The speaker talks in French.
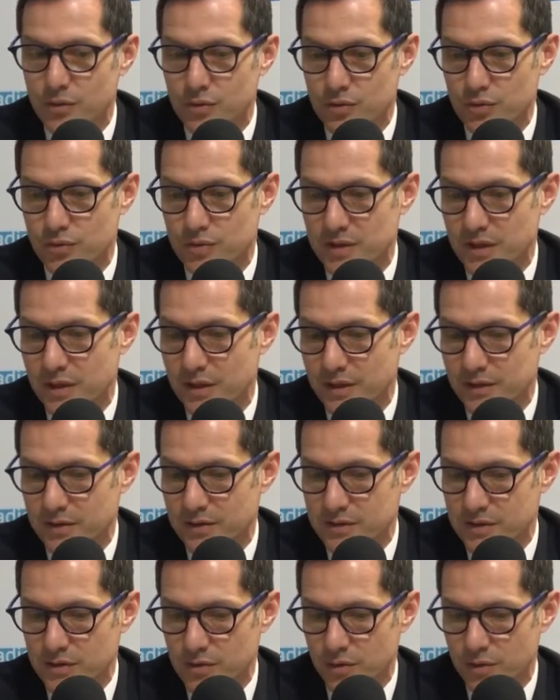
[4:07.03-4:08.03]
au soutien à la
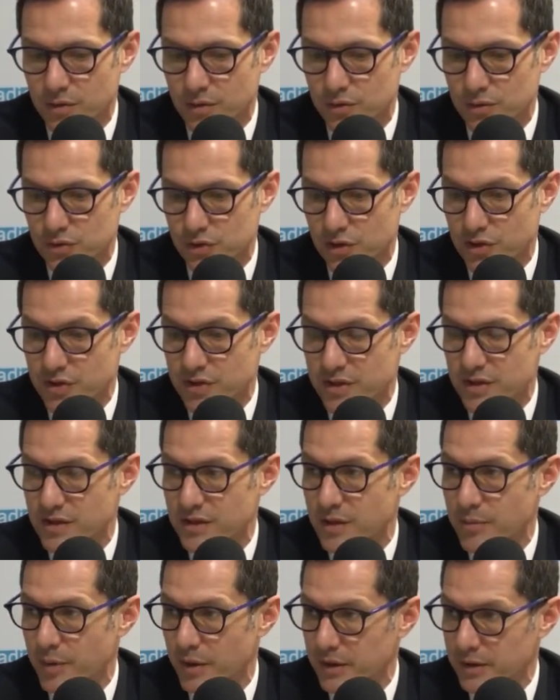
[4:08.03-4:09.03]
transition écologique, ce qui
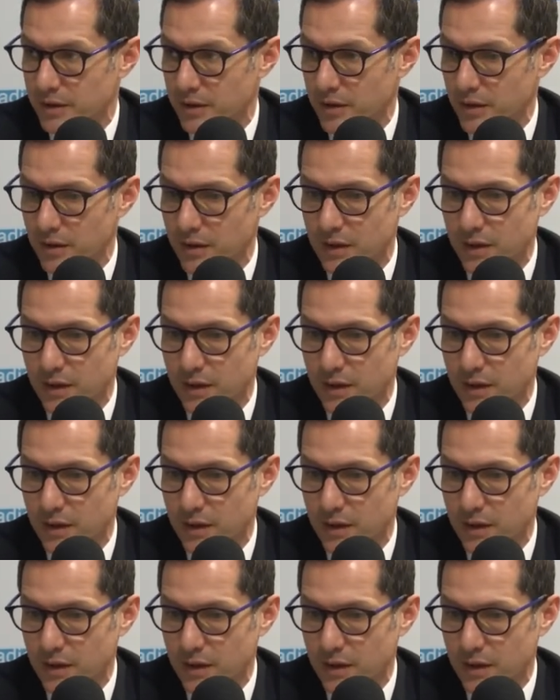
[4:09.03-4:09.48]
n'est pas le cas.